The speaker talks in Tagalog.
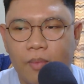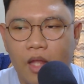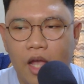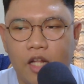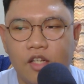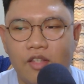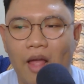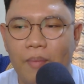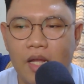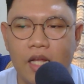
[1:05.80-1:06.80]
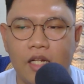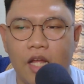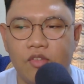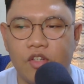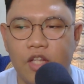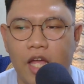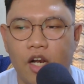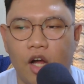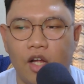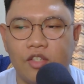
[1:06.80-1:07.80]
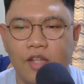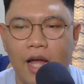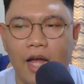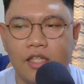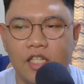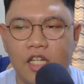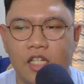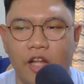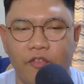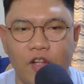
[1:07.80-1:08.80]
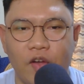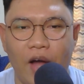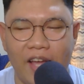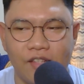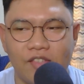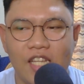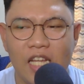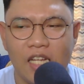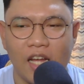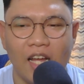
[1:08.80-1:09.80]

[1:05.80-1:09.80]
Ano sabi ni Escudero sa DWIZ?